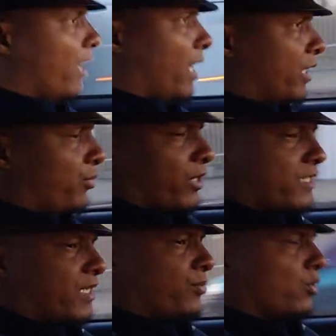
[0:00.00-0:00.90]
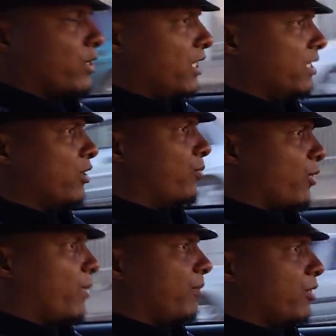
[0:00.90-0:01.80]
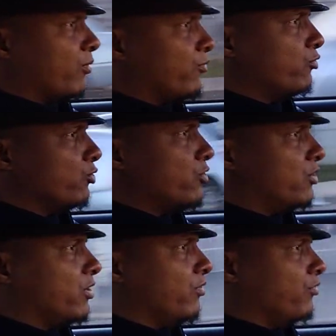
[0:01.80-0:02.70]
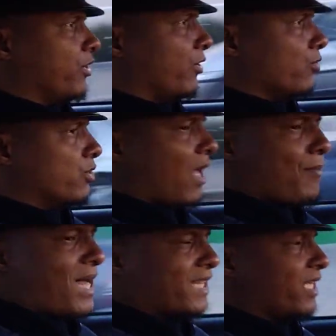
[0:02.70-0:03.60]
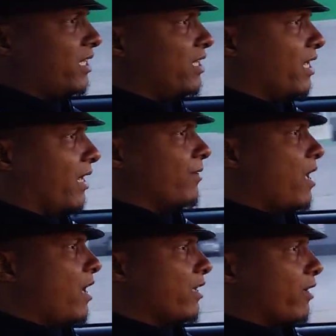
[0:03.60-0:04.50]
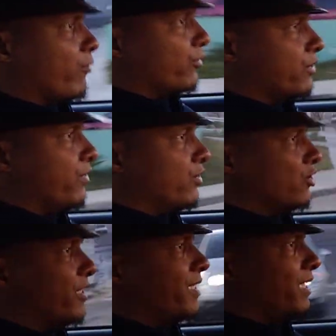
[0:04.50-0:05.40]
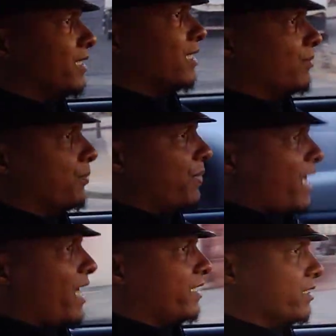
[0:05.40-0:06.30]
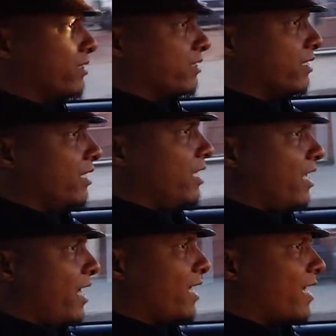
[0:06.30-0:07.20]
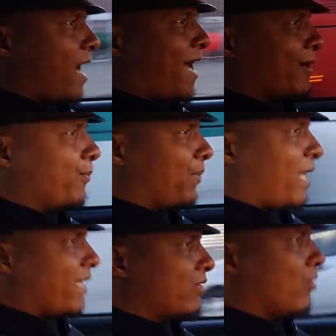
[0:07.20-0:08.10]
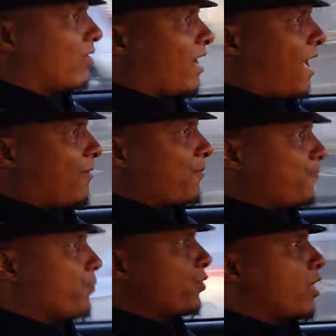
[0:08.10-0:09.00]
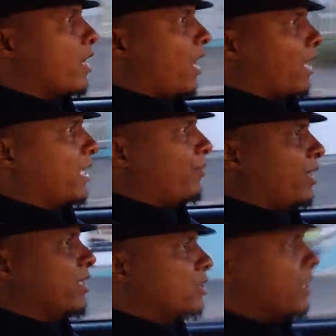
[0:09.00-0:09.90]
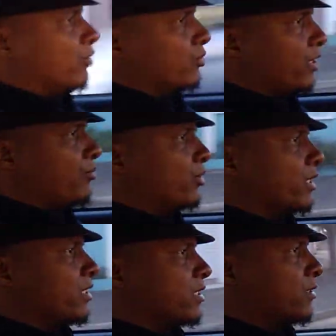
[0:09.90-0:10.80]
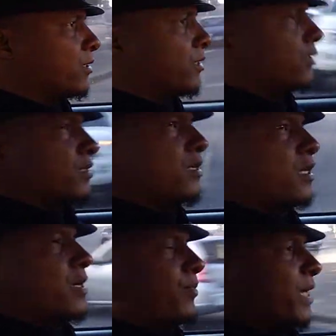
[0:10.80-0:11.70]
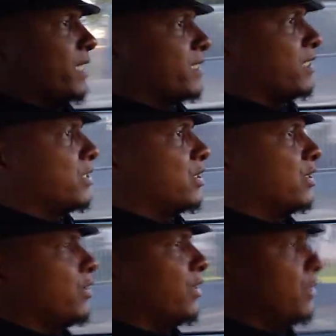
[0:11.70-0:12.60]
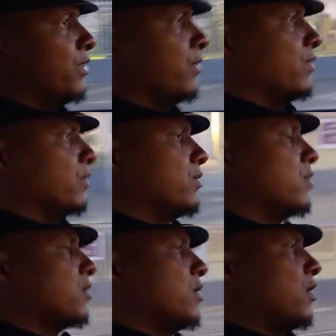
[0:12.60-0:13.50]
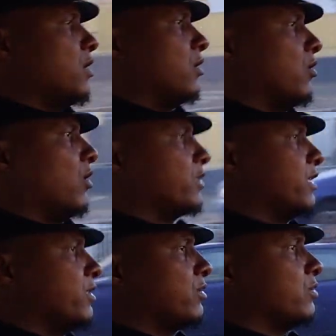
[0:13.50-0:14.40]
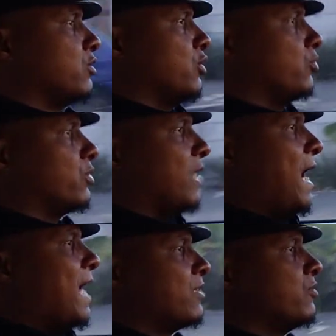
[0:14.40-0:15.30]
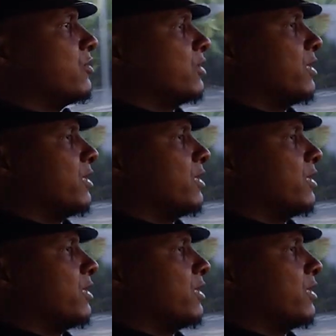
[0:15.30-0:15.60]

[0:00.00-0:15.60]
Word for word: é que, por exemplo, ele deu problema no fusível da bateria é um fusível de 80 amperes e é caro para trocar. Aqui na minha região não tem muitas peças de lojas de usados e